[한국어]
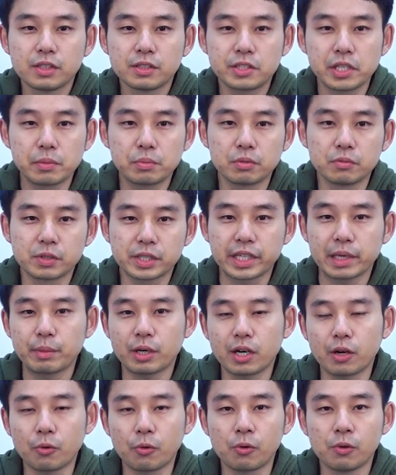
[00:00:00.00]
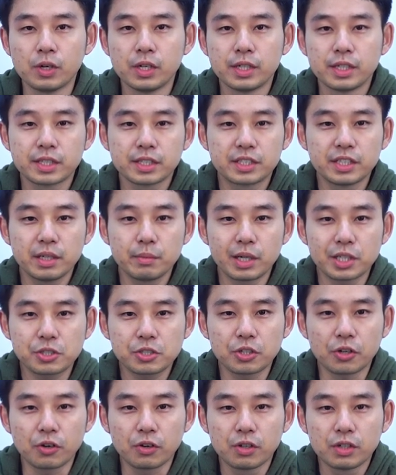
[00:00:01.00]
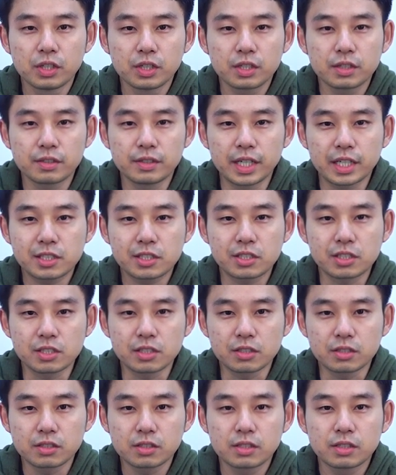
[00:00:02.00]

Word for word: 제품을 개발하고 그에 맞춰 넥스,